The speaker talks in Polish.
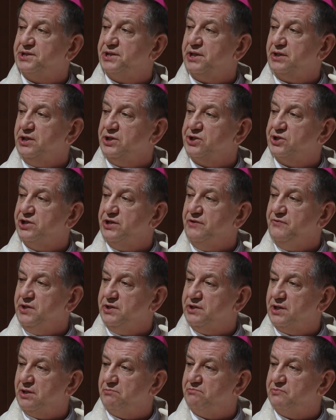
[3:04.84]
serdecznie
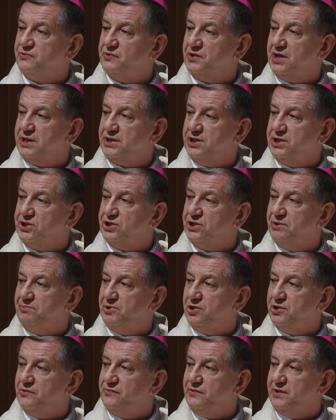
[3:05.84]
witam w katedrze
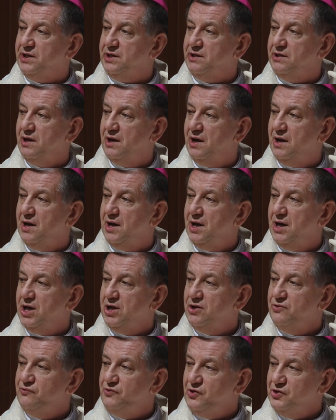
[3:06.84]
polowej
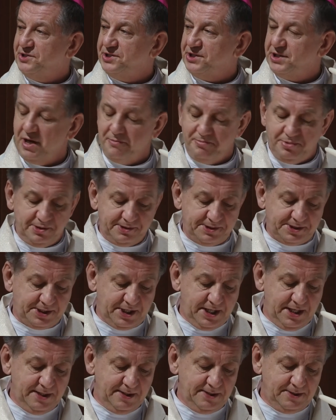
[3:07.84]
Wojska
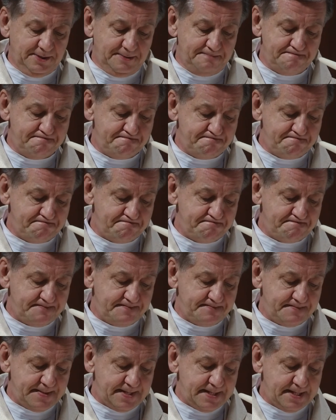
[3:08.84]
Polskiego.
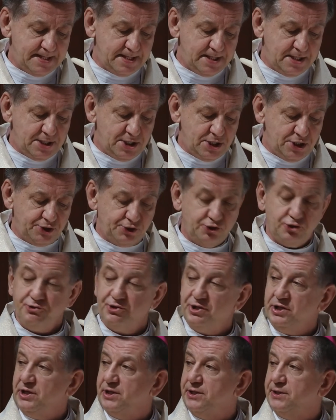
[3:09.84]
To
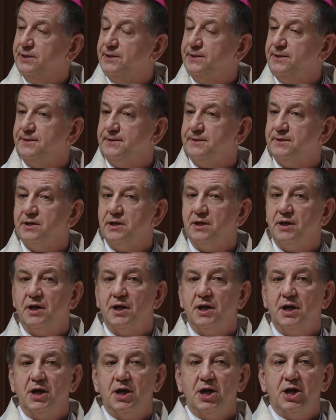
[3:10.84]
Ty,
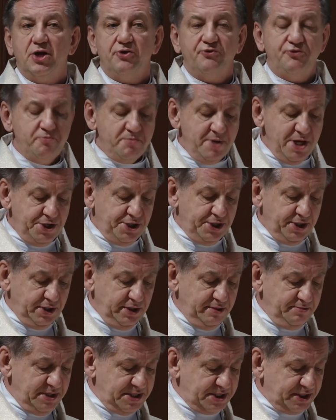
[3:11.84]
w
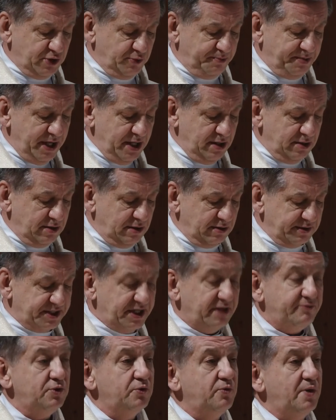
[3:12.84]
myśl biskupiego
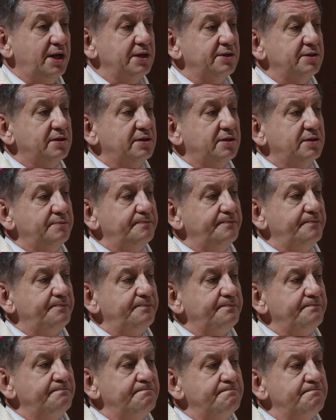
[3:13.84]
zawołania
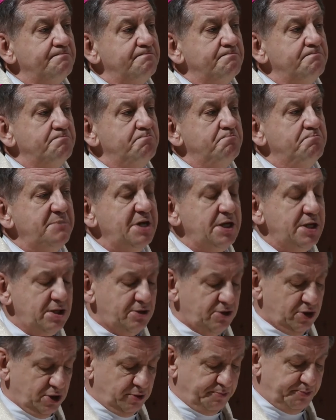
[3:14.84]

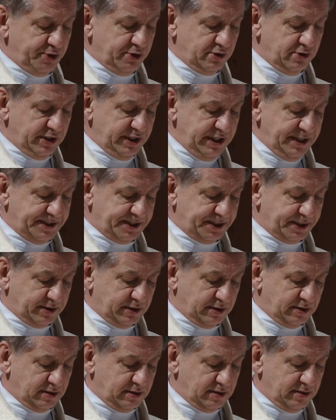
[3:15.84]
Milito pro
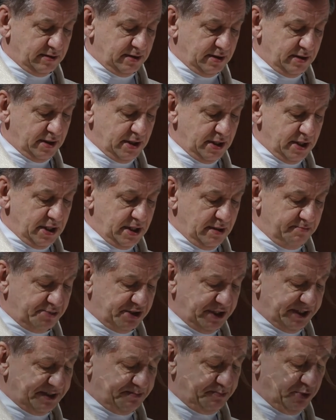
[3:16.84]
Christo,
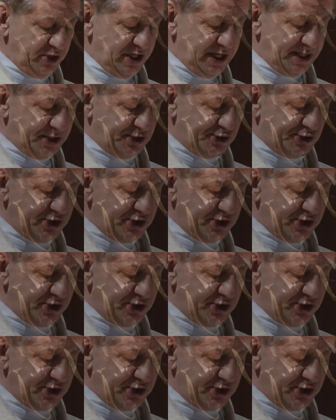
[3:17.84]
przez ponad